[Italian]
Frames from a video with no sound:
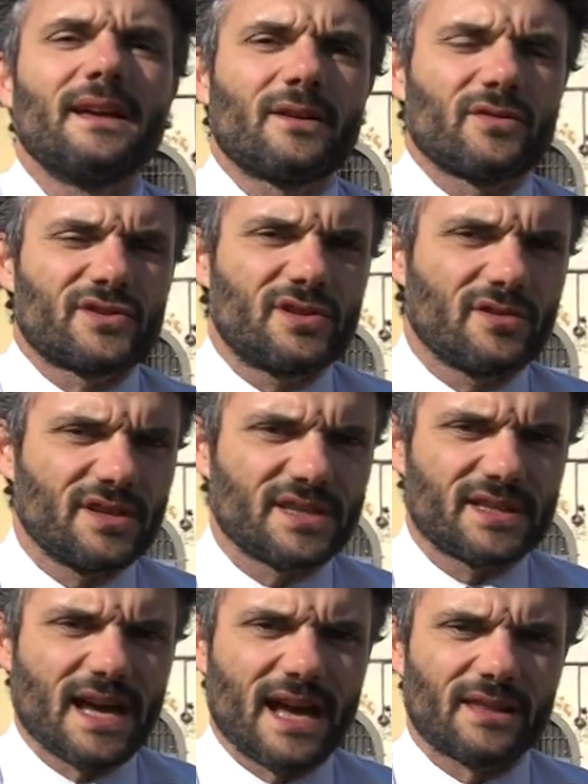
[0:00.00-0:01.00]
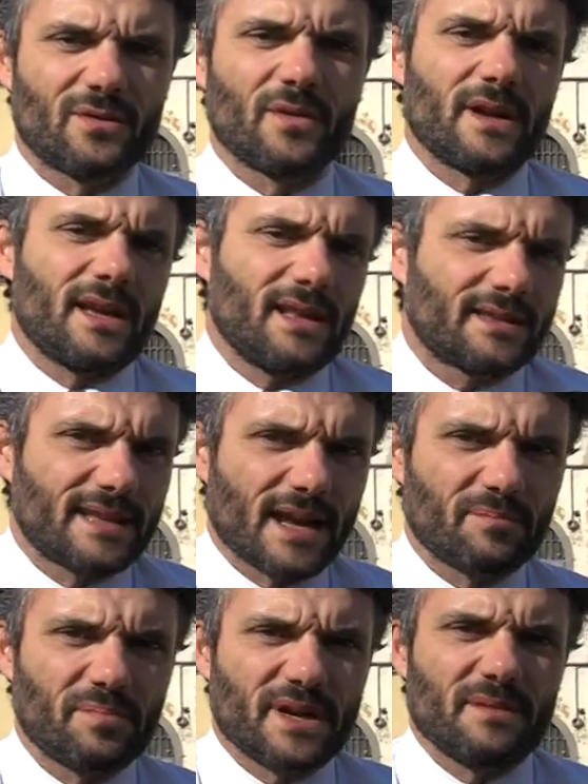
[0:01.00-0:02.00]
Consiglio di Stato e il TAR
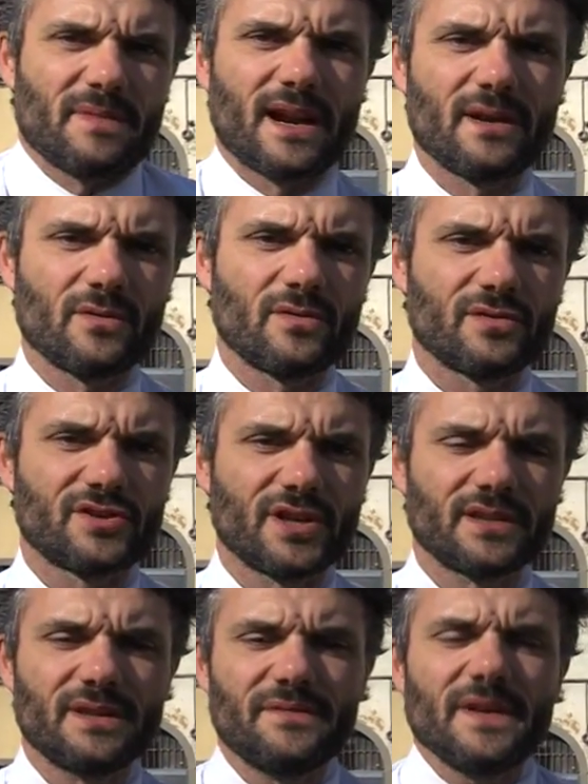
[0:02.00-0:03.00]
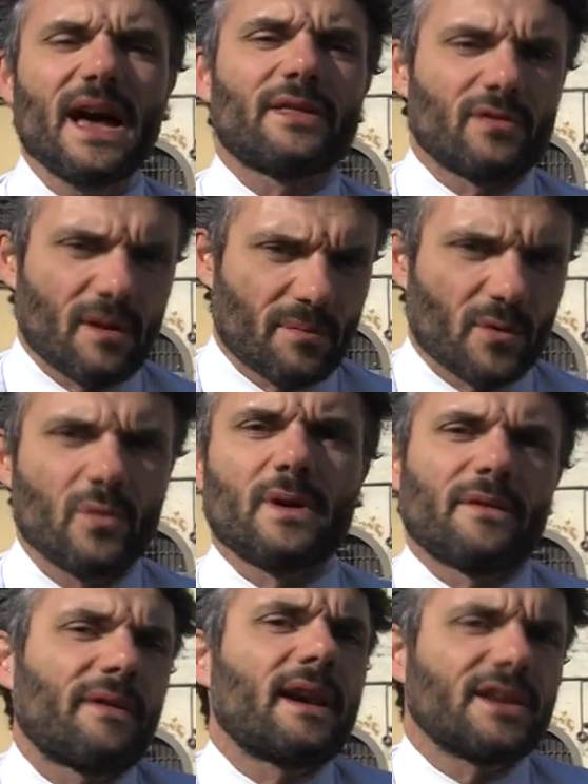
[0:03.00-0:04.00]
prima l'hanno certificato, la Procura
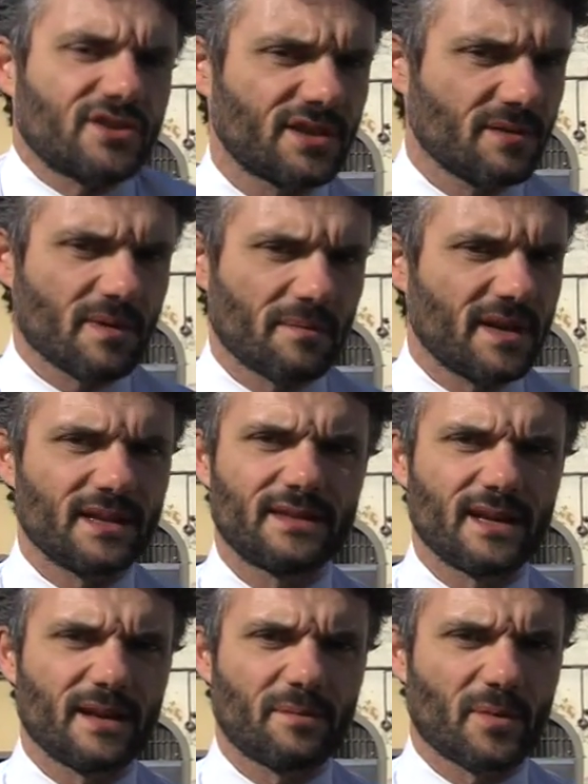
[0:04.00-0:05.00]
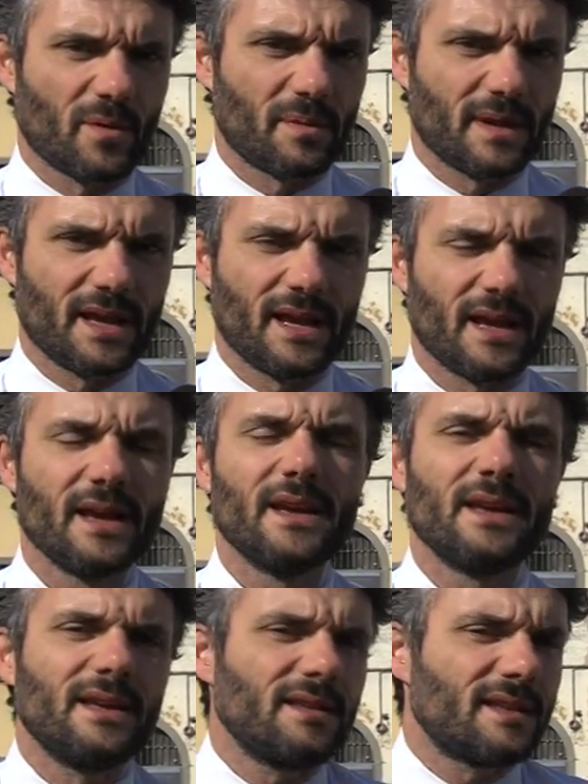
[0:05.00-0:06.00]
fa legittimamente le proprie
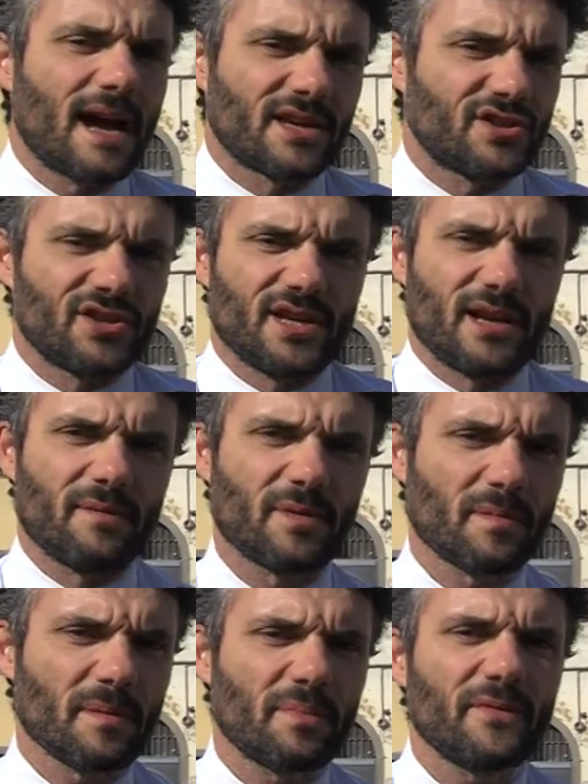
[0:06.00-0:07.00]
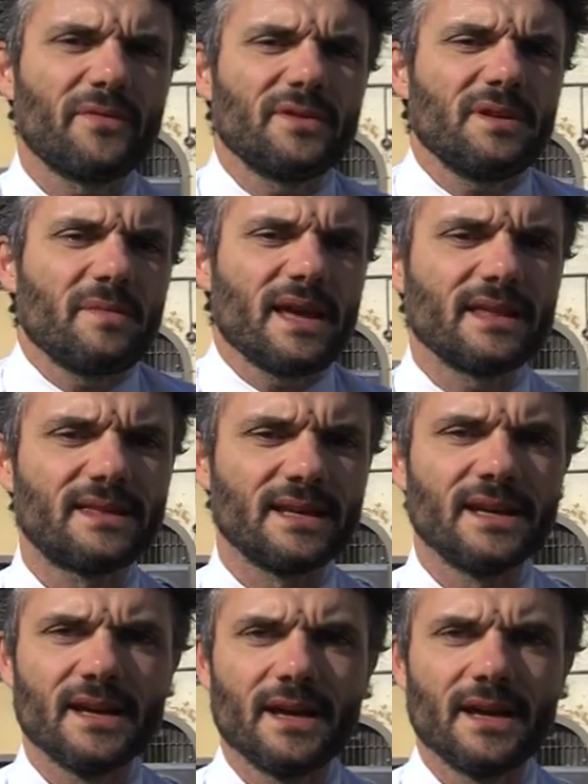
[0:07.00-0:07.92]
indagini e i propri approfondimenti.